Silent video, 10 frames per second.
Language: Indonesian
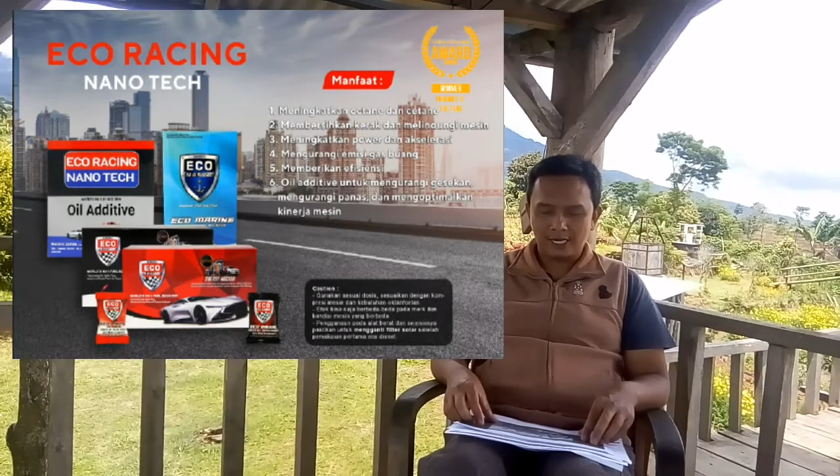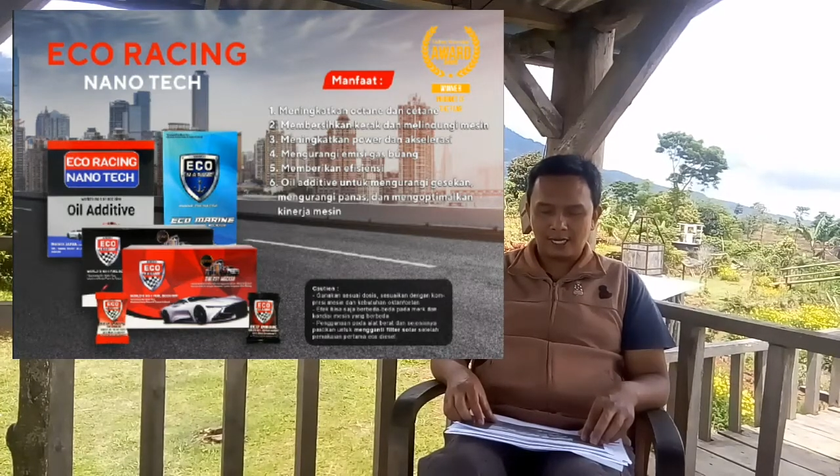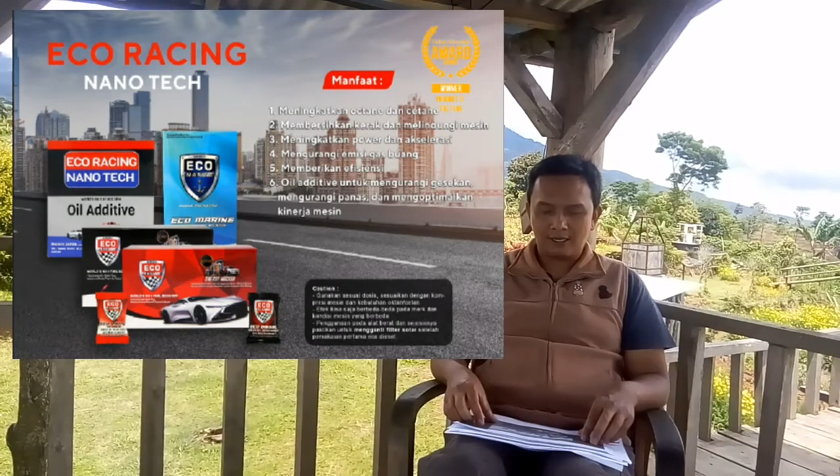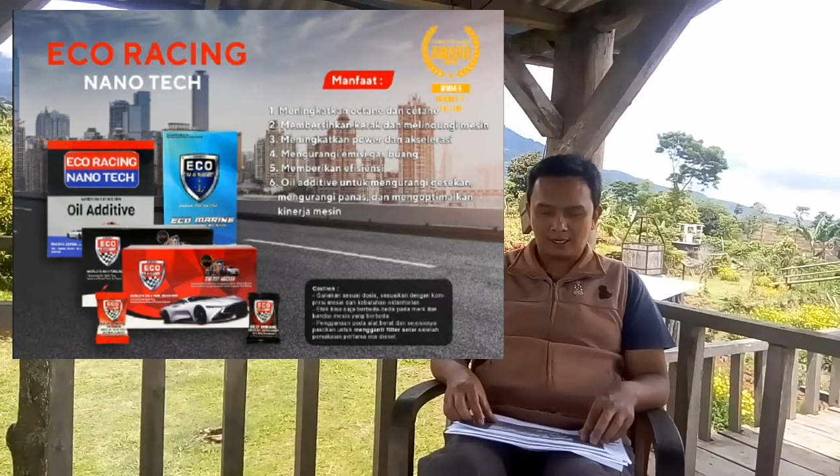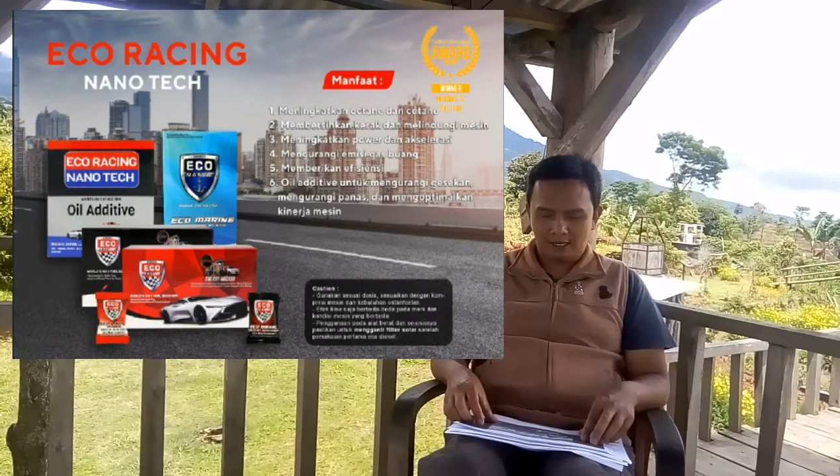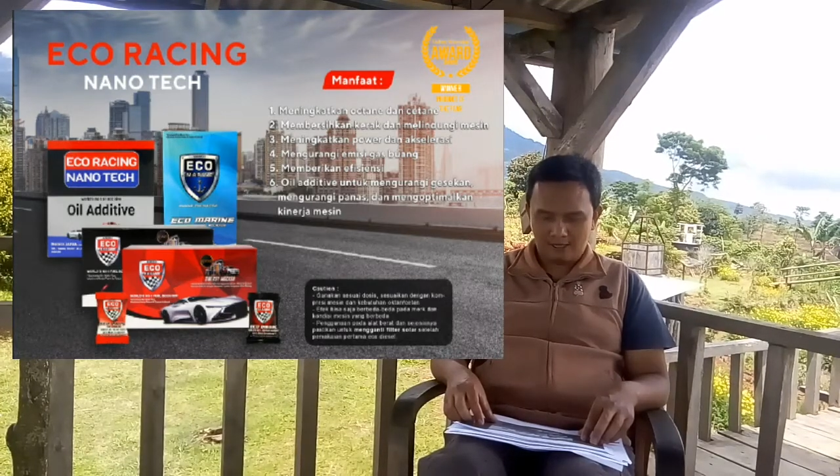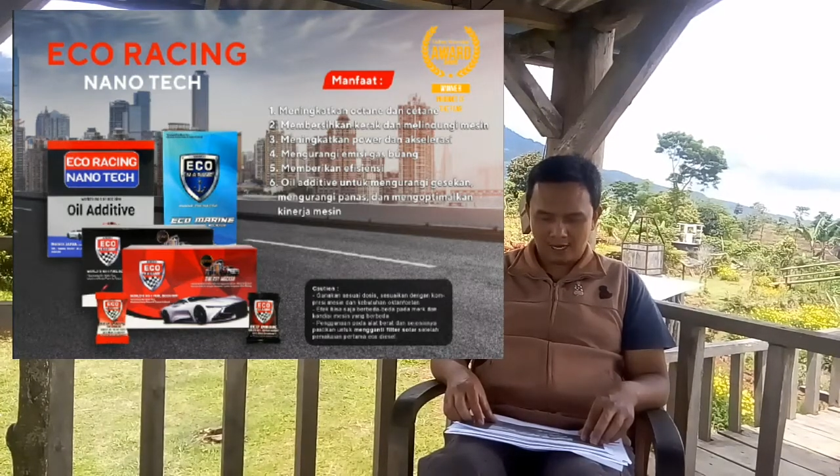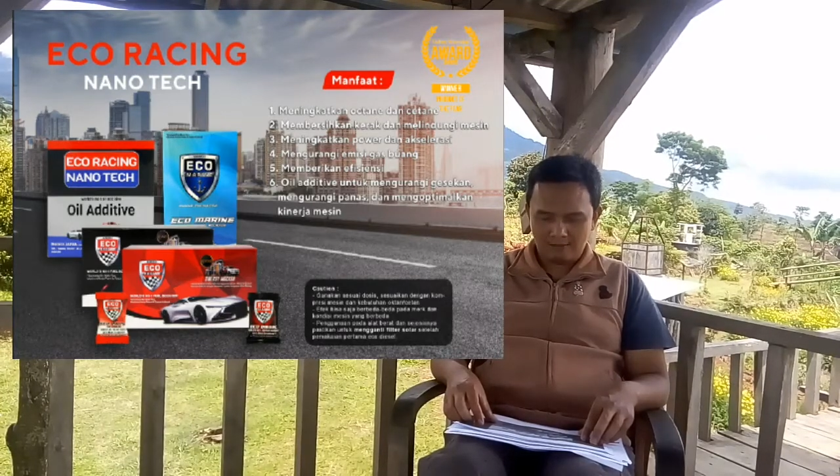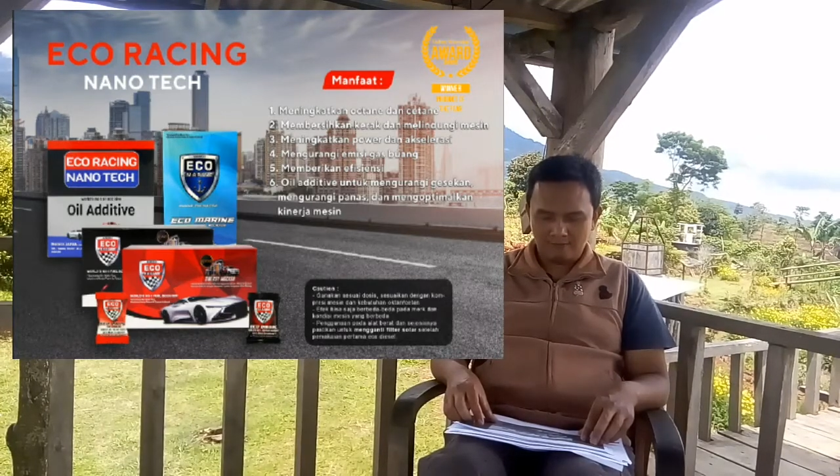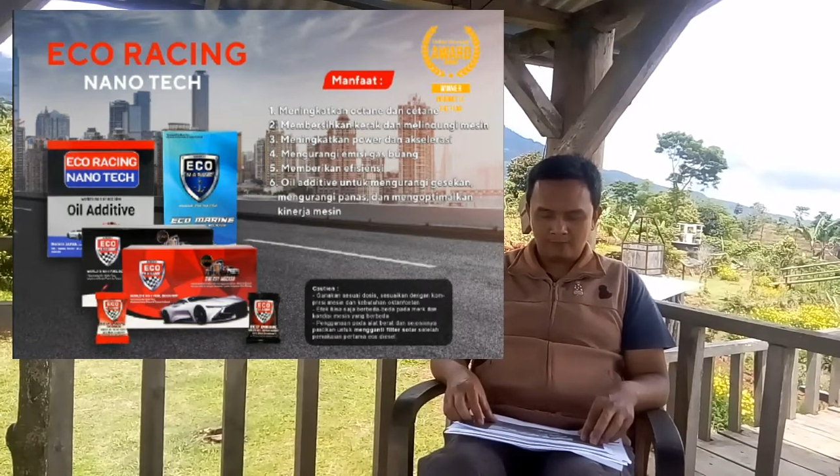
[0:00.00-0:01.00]
Dan yang
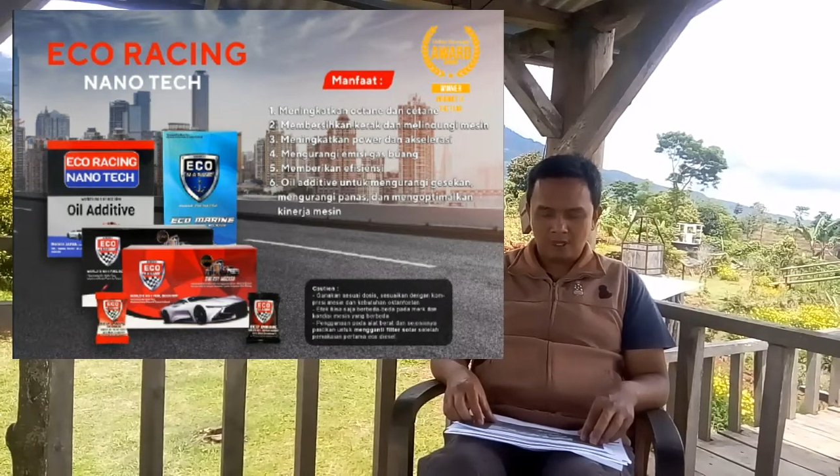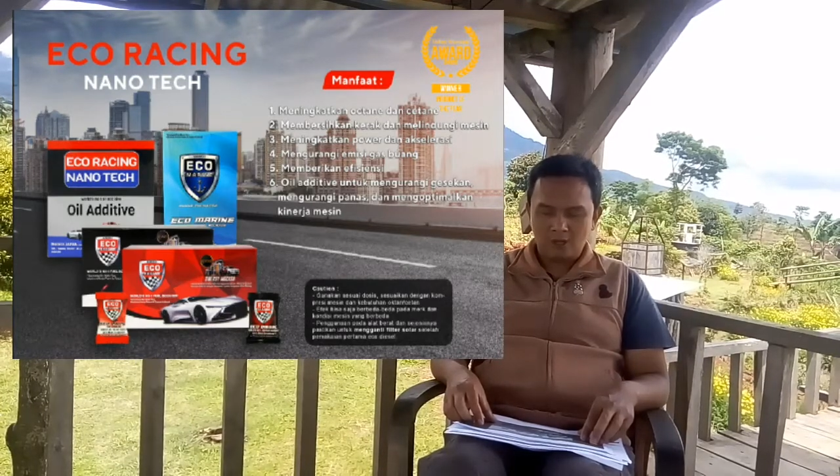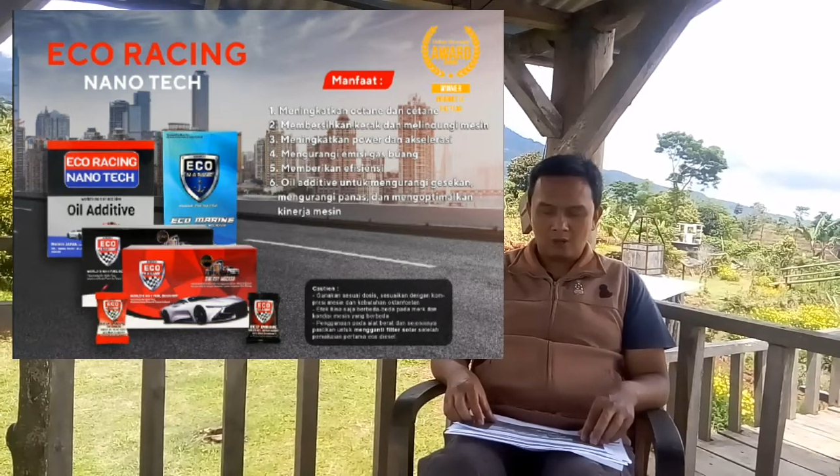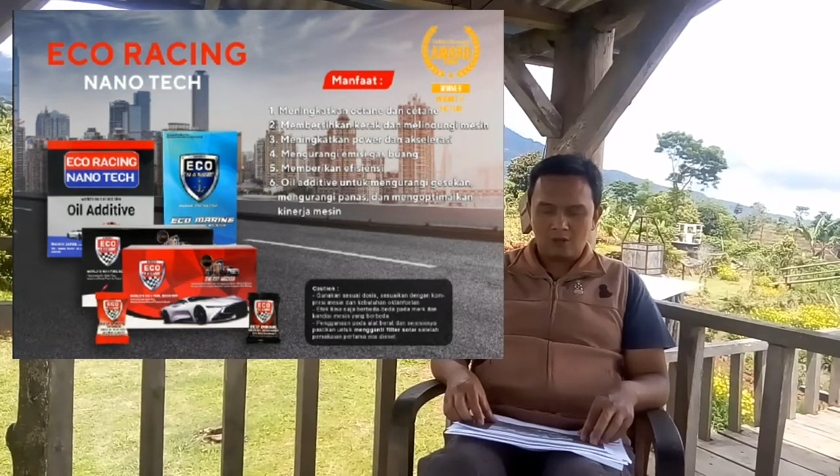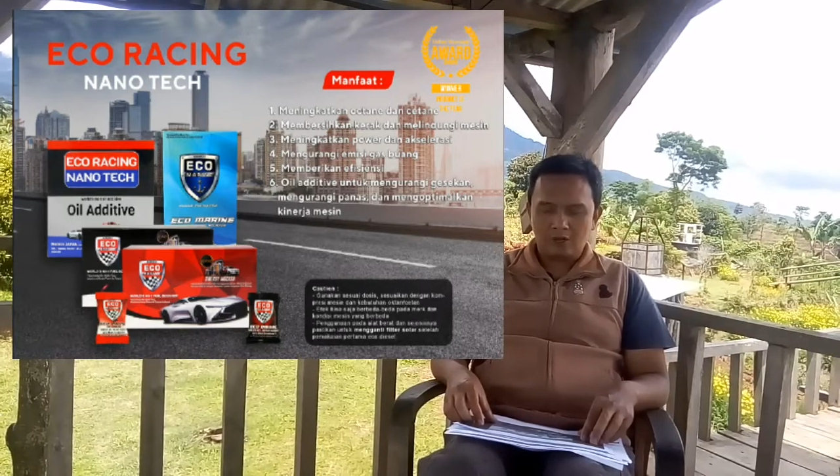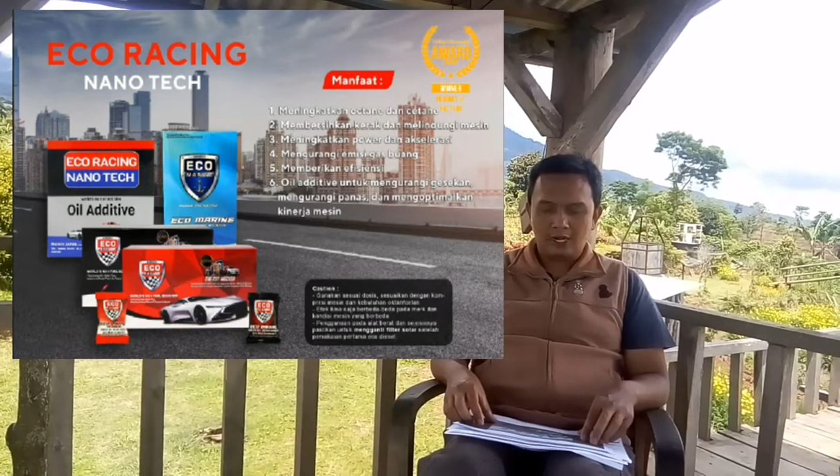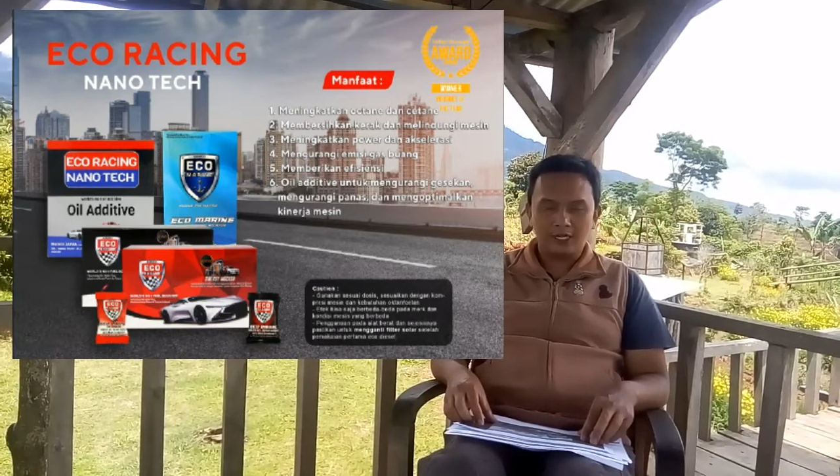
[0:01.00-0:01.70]
keenam, oil